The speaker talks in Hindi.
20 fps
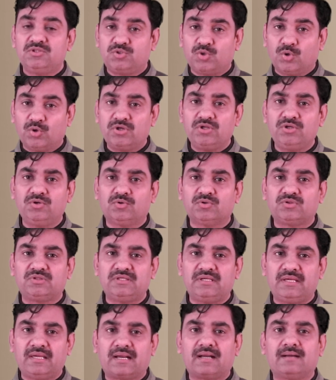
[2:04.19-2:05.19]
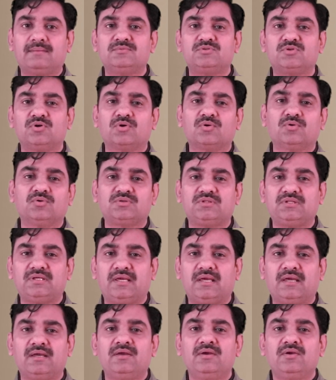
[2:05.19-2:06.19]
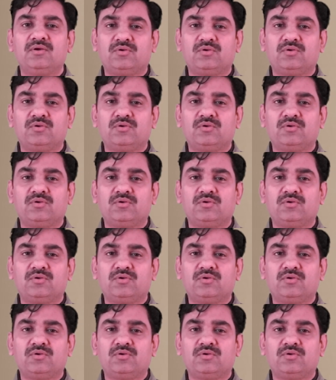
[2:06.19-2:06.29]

छोटी होती है कमज़ोर होती है